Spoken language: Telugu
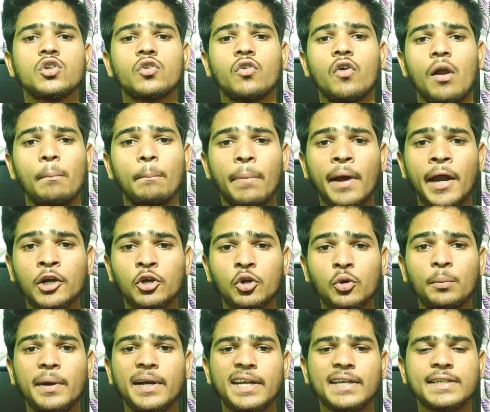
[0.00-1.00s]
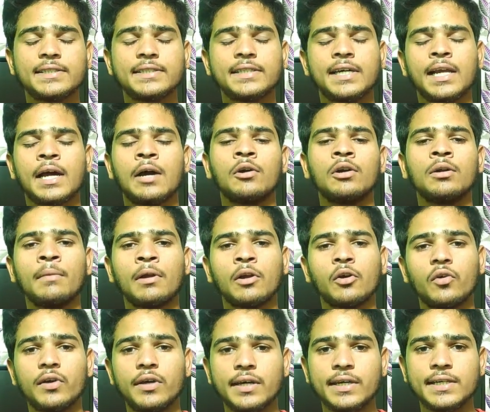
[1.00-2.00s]
సో వన్ పాయింట్ టూ మీటర్స్ ఇచ్చారు కాబట్టి
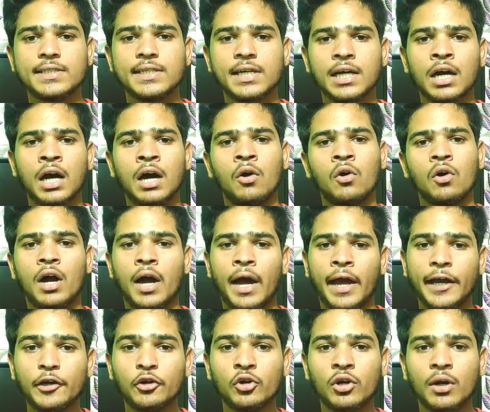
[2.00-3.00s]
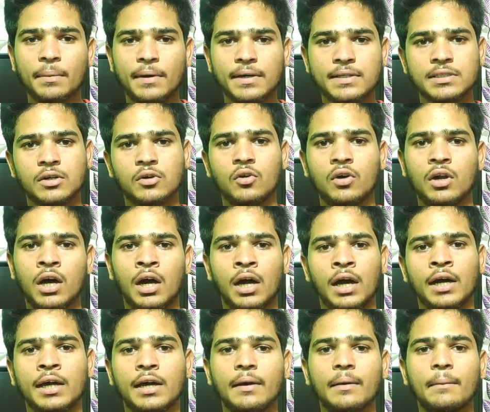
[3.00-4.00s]
మనకు ఈజీగా ఒక హైట్ ఉన్న పర్సన్ కూడా
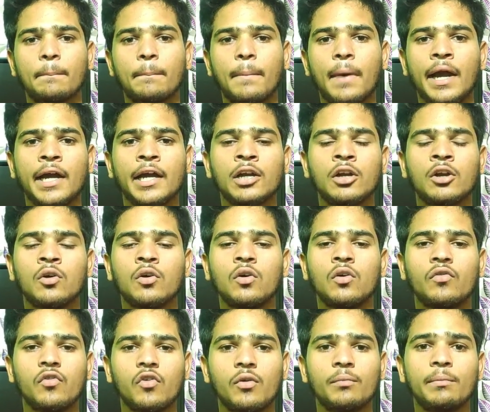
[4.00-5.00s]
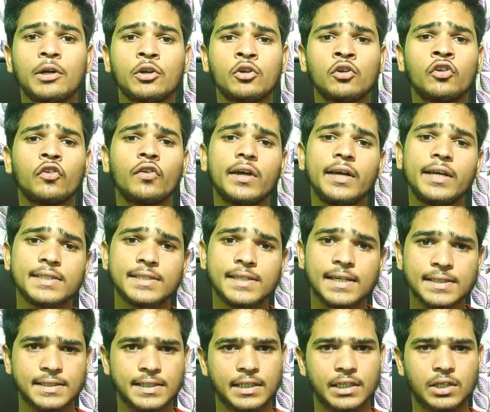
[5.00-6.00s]
ప్యాకెట్లో ఫోన్ పెట్టుకున్నా కూడా
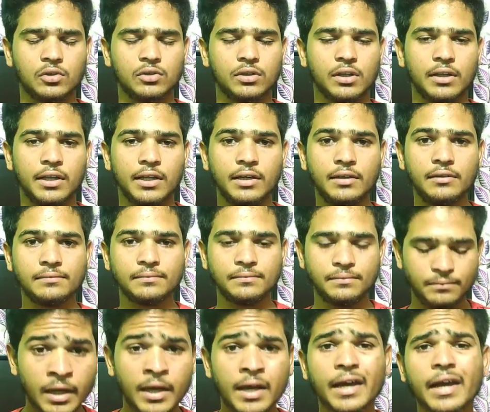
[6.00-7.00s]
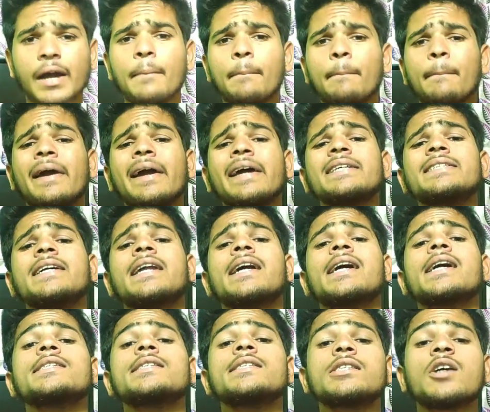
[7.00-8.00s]
ఈజీగా సెట్ అవుతుంది ఇక
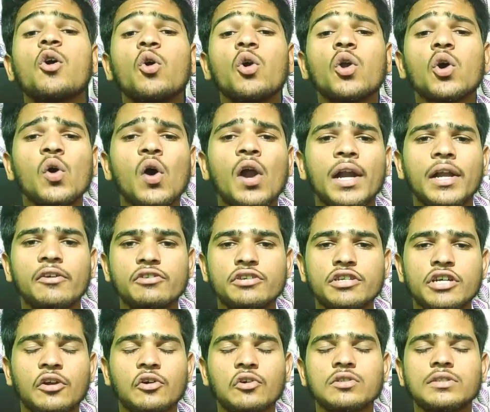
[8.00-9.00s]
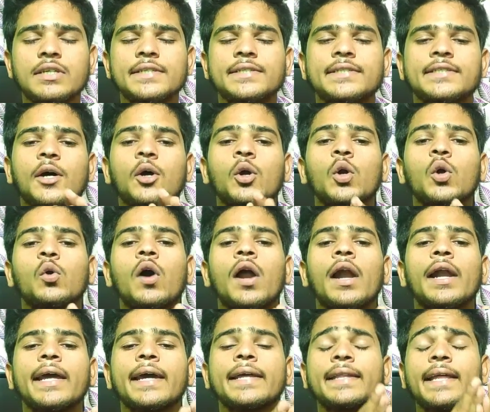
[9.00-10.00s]
మేజర్గా సౌండ్ క్వాలిటీ విషయానికి వస్తే సౌండ్
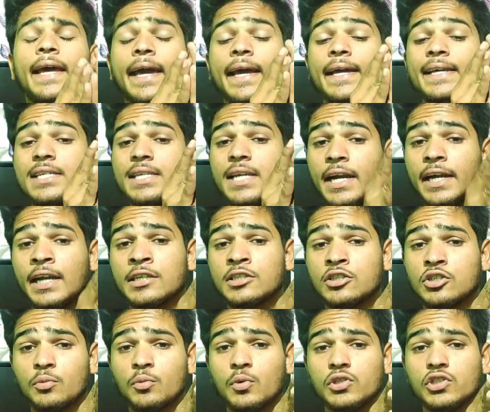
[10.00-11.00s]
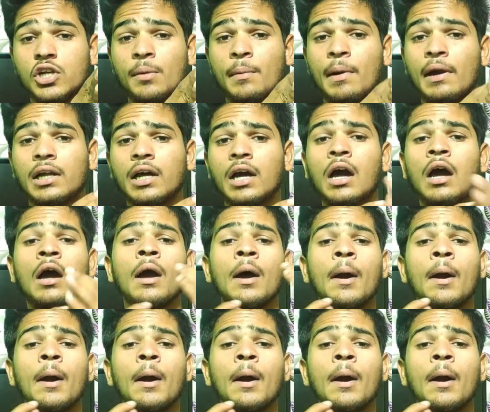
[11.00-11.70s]
క్వాలిటీ అయితే ఎక్సలెంట్ అని చెప్పవచ్చు అనమాట